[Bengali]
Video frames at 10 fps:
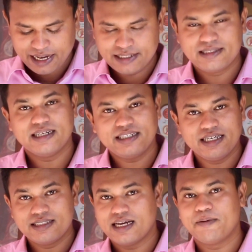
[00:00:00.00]
এই
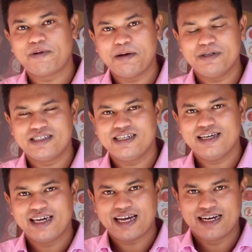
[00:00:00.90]
সেটিংস অ্যান্ড প্রাইভেসি
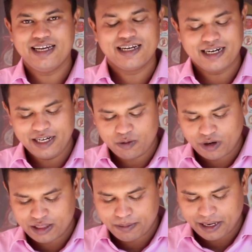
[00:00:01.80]
এখানে ক্লিক
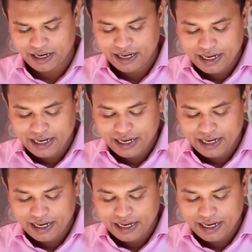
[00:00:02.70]
করে দিবেন